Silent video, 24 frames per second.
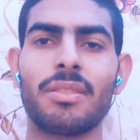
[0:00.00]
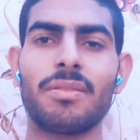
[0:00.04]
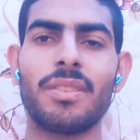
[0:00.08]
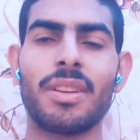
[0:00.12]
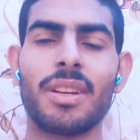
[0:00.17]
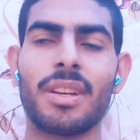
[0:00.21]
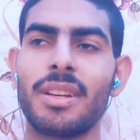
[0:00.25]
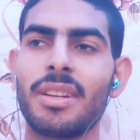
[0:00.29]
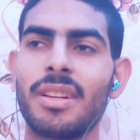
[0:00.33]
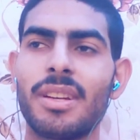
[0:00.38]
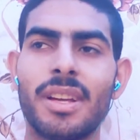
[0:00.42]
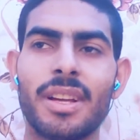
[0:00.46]

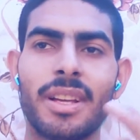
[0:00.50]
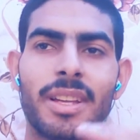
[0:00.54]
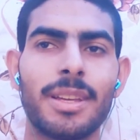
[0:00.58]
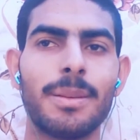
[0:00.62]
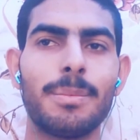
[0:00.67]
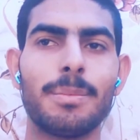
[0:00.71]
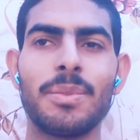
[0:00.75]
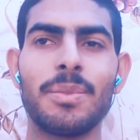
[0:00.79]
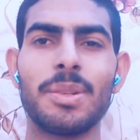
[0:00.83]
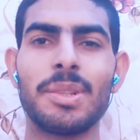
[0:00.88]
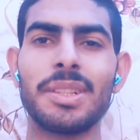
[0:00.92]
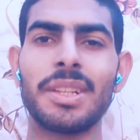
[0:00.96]
فانا
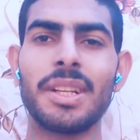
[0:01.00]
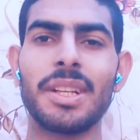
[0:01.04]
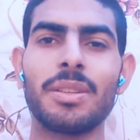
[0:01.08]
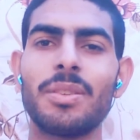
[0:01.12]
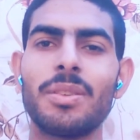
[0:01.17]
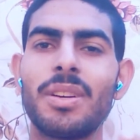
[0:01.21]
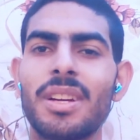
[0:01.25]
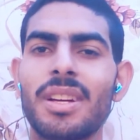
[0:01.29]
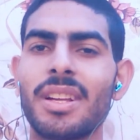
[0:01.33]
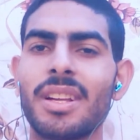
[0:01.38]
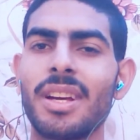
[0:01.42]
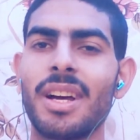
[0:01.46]
اجيب جونين
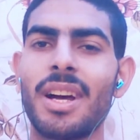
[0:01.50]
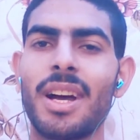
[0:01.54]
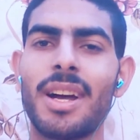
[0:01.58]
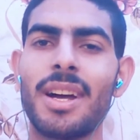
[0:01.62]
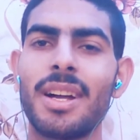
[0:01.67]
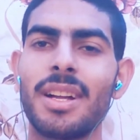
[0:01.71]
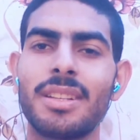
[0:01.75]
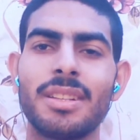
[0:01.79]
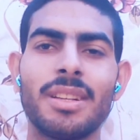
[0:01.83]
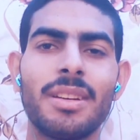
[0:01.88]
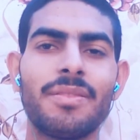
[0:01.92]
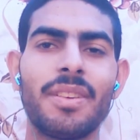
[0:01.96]

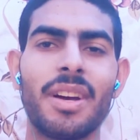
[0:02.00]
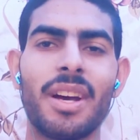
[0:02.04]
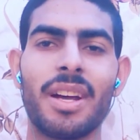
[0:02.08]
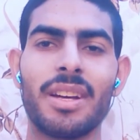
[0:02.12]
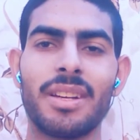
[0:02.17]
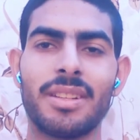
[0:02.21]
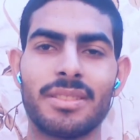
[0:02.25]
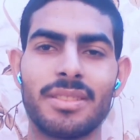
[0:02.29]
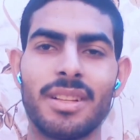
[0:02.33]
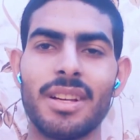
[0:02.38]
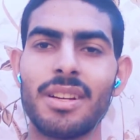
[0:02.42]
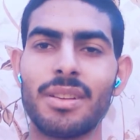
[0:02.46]
وارجع دافع
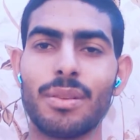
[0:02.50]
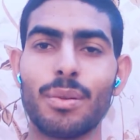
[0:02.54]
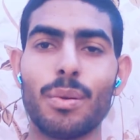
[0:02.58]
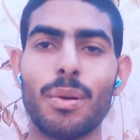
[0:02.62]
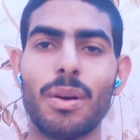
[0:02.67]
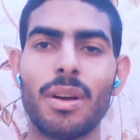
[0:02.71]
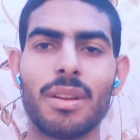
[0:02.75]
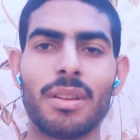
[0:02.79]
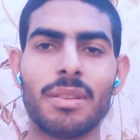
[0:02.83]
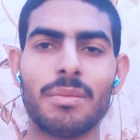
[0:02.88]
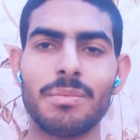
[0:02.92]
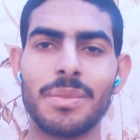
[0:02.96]
عن الثلاث
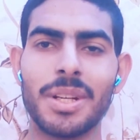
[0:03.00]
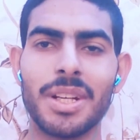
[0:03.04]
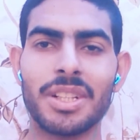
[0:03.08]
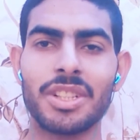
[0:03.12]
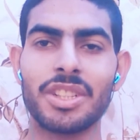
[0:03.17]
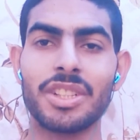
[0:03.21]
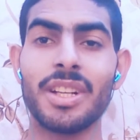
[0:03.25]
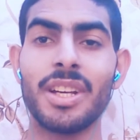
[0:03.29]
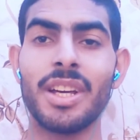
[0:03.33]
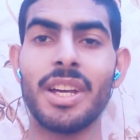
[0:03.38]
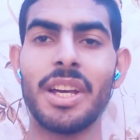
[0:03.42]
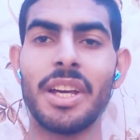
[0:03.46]
نقط
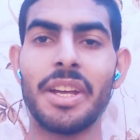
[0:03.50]
ماشي